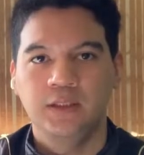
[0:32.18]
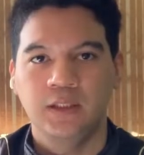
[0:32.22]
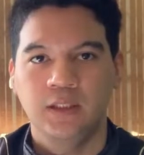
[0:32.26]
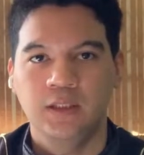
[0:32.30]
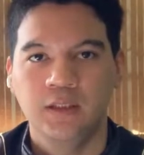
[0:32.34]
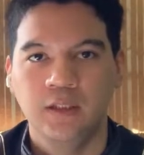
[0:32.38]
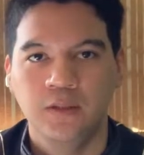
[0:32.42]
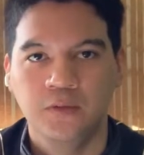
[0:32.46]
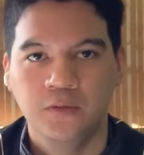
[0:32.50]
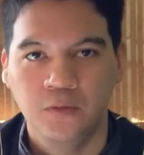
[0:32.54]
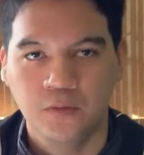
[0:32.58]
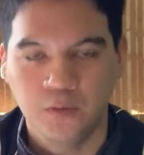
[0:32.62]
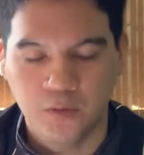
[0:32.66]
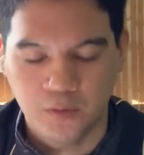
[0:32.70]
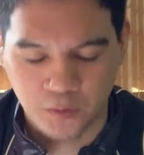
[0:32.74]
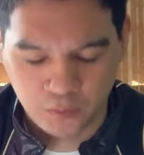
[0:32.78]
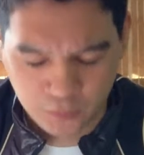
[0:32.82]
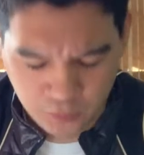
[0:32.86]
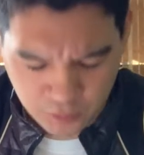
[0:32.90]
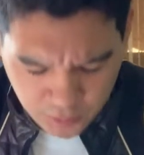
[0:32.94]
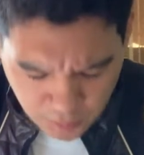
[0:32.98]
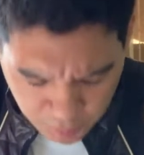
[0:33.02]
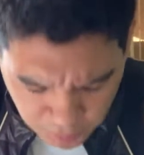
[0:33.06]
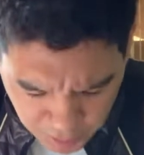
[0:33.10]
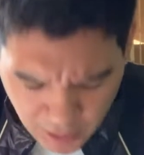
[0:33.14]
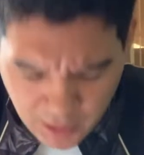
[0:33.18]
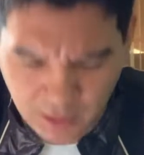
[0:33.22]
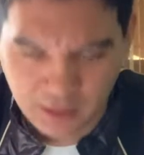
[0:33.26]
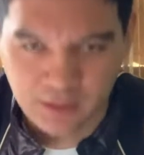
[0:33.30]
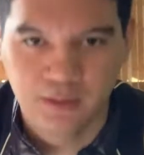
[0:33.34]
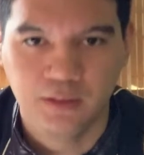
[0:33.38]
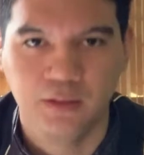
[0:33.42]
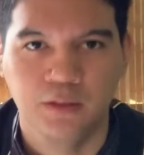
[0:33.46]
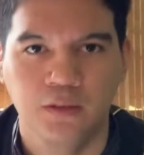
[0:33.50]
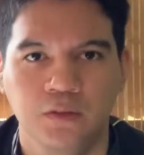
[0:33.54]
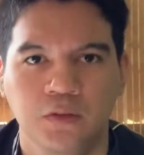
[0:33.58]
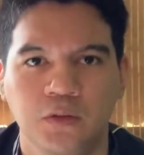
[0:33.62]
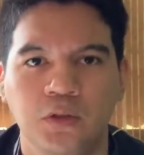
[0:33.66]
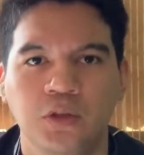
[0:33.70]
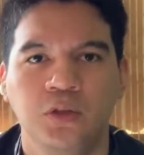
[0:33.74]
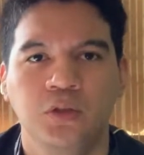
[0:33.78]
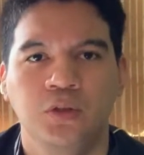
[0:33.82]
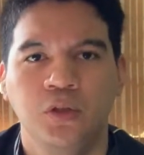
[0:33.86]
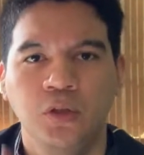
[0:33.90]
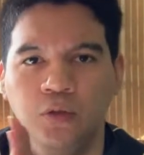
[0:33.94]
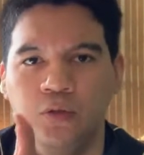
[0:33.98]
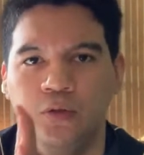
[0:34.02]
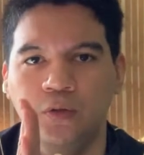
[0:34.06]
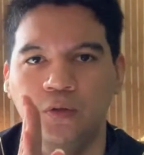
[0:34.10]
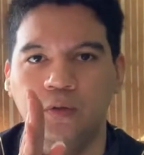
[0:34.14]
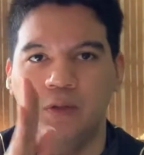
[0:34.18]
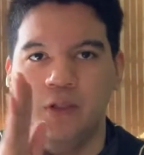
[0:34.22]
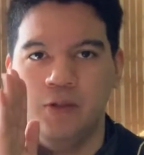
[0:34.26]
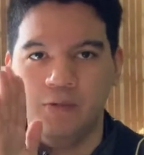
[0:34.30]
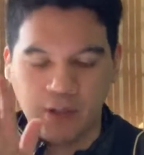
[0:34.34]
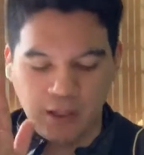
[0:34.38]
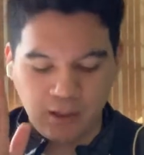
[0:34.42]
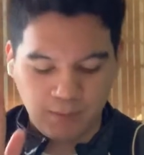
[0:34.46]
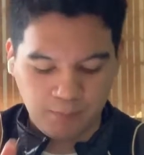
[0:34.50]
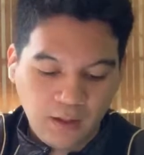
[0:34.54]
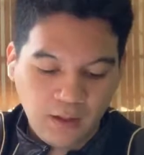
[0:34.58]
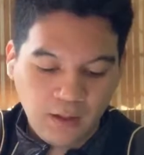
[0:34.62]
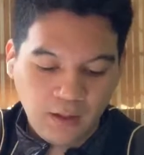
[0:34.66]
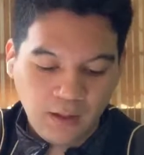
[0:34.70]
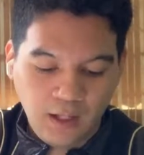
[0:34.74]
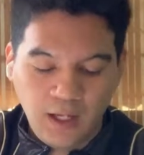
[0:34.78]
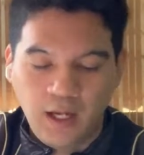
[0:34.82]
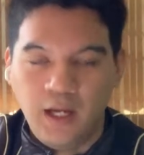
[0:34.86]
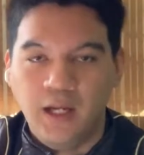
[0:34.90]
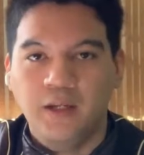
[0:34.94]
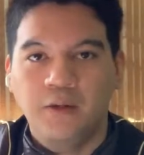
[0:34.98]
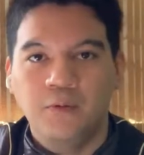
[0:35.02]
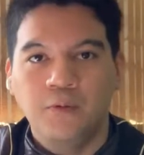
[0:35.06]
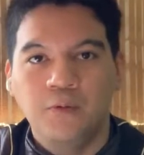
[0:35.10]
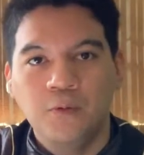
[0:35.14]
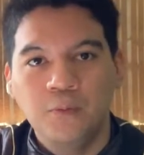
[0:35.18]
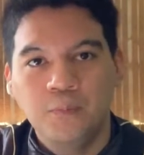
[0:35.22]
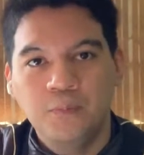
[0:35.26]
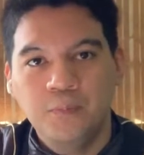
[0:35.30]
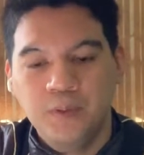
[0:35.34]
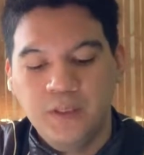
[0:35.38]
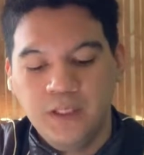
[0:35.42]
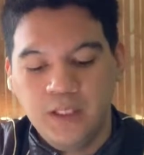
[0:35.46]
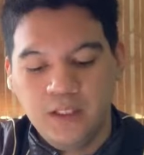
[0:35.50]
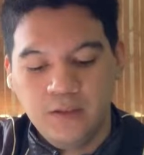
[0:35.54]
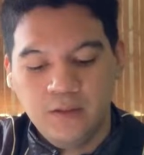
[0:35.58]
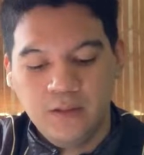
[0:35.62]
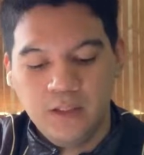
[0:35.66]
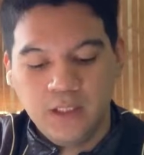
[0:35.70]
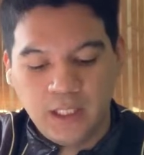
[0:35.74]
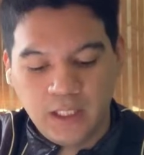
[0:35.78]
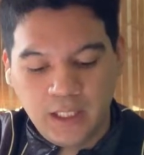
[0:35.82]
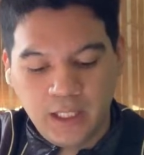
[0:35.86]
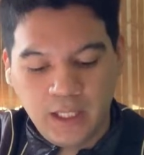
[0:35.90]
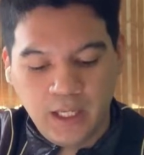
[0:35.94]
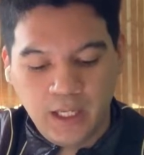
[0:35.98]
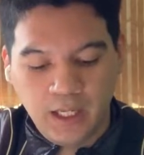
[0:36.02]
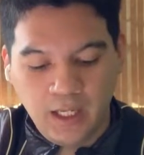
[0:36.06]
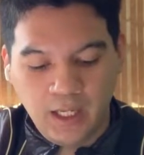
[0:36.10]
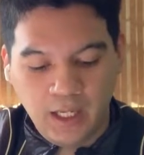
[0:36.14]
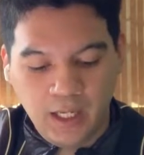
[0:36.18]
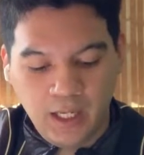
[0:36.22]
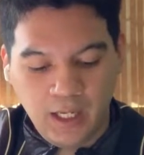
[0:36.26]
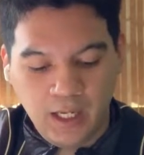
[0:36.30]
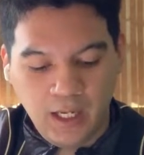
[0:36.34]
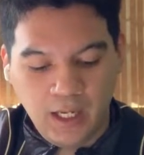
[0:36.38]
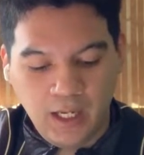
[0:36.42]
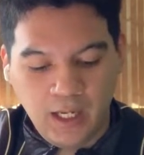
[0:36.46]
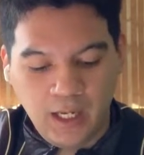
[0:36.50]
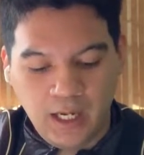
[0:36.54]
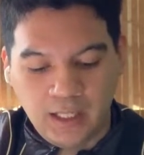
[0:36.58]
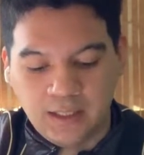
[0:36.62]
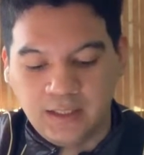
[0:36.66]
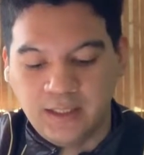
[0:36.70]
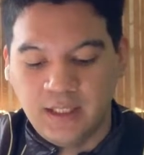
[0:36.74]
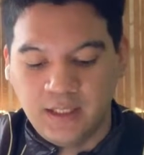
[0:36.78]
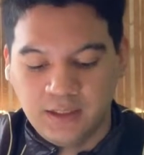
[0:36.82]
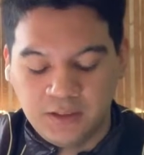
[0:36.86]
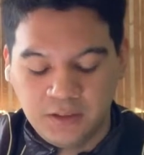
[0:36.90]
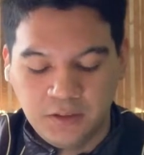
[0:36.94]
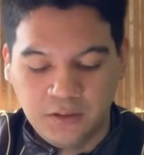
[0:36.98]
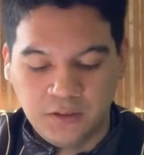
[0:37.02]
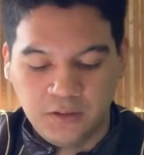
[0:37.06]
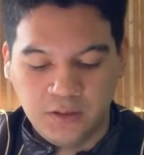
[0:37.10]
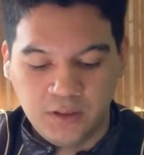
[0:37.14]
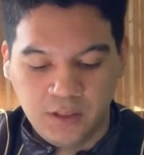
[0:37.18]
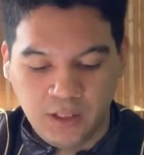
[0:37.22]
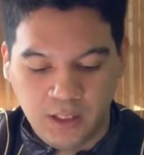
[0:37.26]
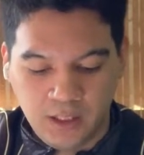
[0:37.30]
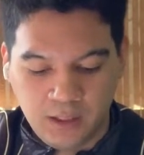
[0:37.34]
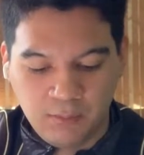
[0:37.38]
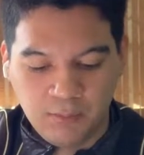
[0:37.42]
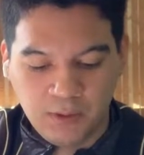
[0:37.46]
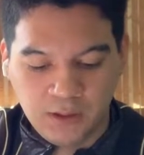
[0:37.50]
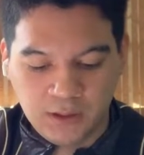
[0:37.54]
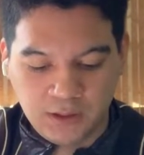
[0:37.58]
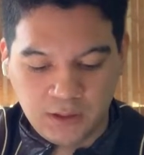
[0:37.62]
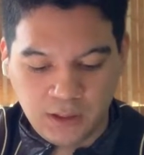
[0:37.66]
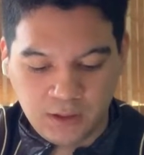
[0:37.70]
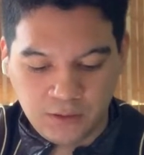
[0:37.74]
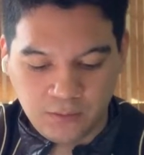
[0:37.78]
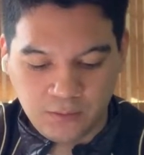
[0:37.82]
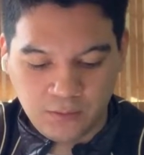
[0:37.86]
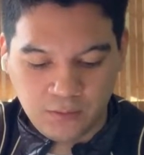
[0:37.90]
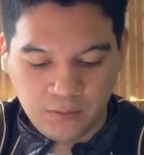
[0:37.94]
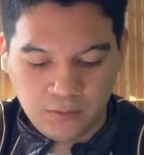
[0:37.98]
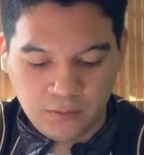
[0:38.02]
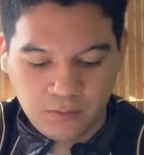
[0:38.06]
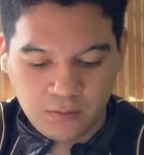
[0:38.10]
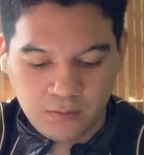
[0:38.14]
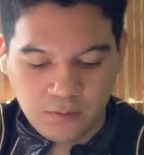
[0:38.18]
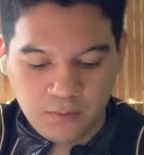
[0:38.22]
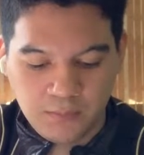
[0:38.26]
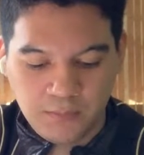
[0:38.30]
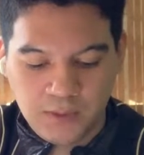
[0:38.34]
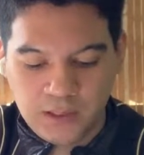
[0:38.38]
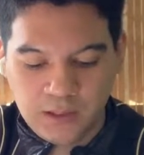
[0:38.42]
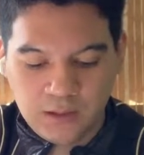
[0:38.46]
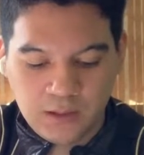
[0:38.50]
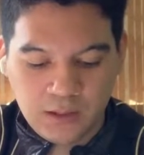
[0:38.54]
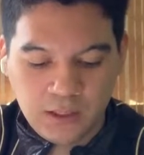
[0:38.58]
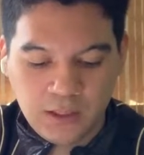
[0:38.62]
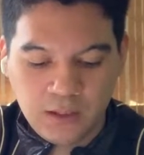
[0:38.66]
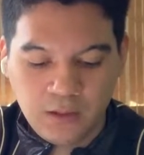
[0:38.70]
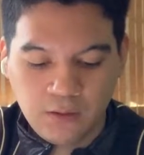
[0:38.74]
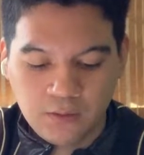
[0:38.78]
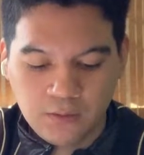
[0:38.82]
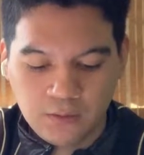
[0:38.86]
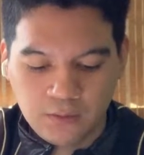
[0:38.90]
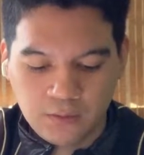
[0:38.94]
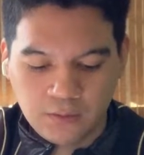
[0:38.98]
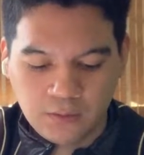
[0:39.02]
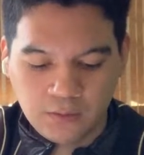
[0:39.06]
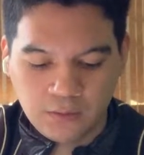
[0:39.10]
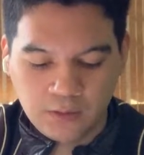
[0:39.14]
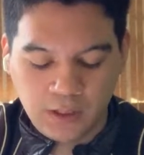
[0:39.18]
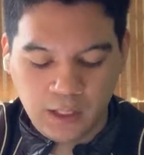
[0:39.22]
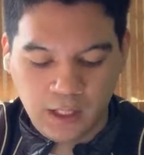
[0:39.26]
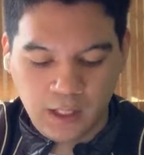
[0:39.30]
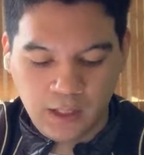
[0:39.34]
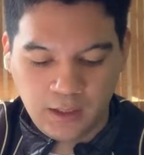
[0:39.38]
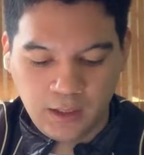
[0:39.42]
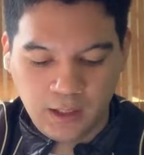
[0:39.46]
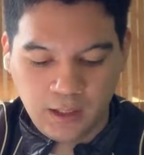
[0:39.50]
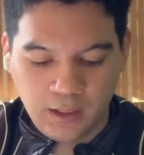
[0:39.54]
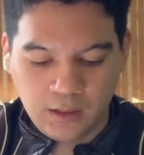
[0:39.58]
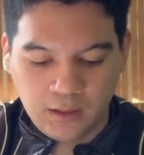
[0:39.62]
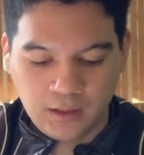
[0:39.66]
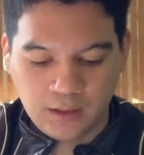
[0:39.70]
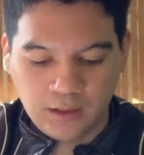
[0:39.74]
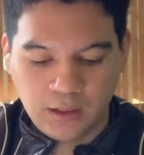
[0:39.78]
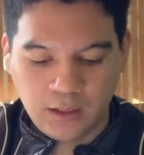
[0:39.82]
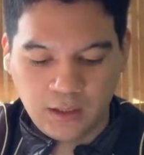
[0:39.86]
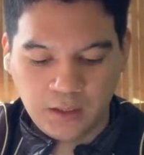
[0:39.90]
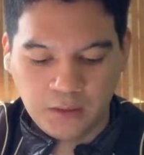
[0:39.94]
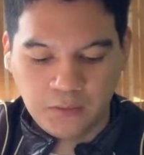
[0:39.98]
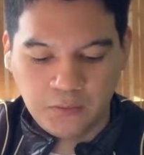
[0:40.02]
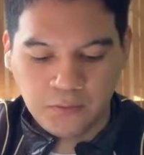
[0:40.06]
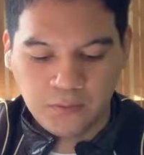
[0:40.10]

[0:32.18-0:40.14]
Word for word: チャンネル登録とグッドボタンよろしくでははい、オープニングがね、えー、新しくなりましたと。この水色の、えキャラクター